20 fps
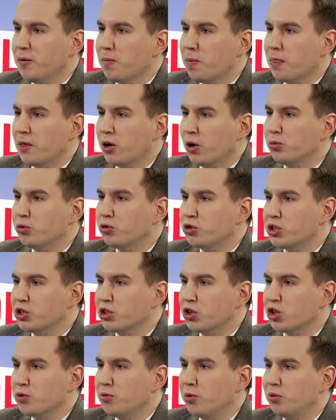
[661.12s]
robił
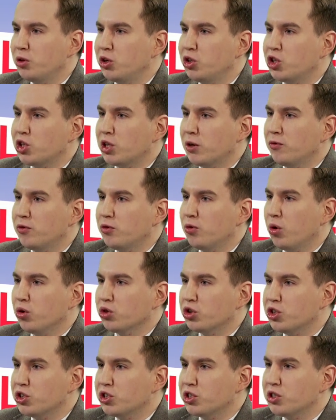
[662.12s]
wszystko, żeby mnie gdzieś tam
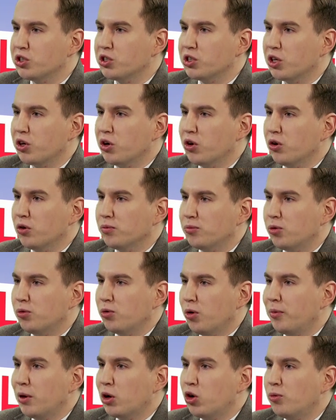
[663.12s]
wyłączyć z tego
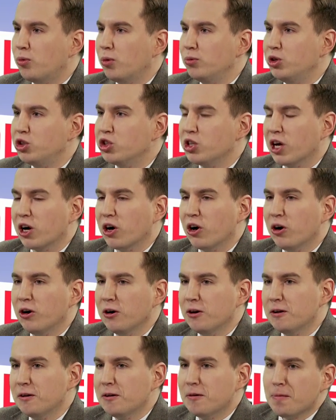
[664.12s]
obiegu publicznego
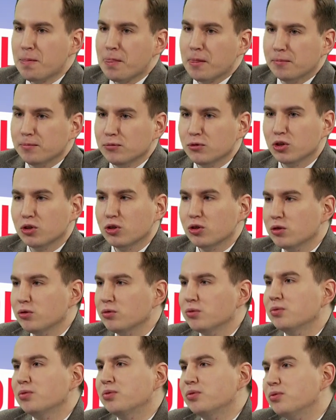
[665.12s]
no
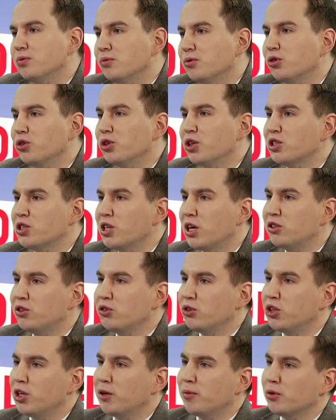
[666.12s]
to, no to
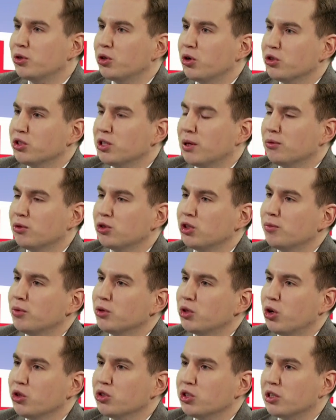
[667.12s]
niestety, no nie po drodze, no to nie
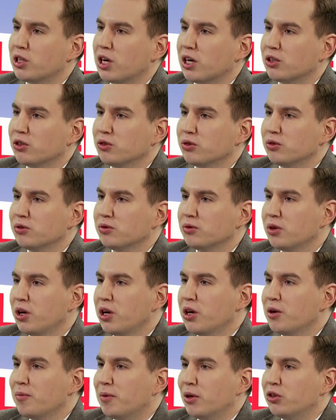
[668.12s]
po drodze, tak? No,
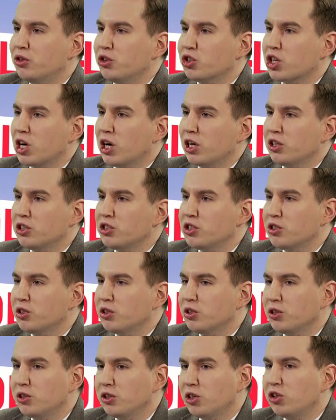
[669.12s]
pan Tyszka jest
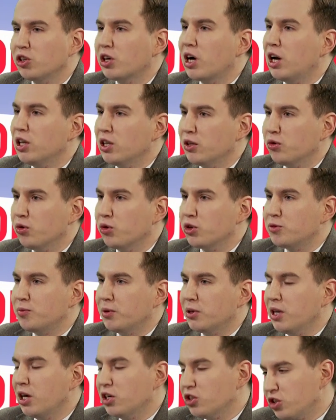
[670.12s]
e, nietykalny, z
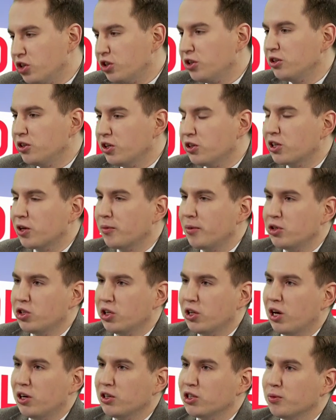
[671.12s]
15, niech tak
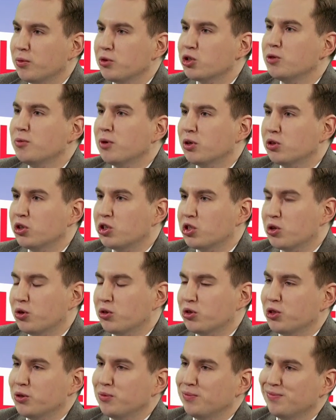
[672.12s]
będzie dalej, zobaczymy jak to się
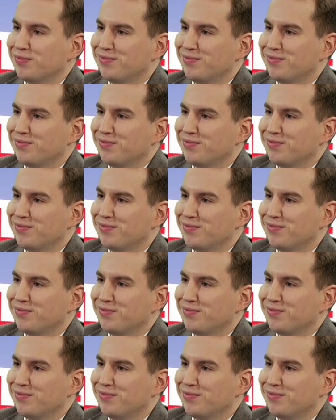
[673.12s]
skończy.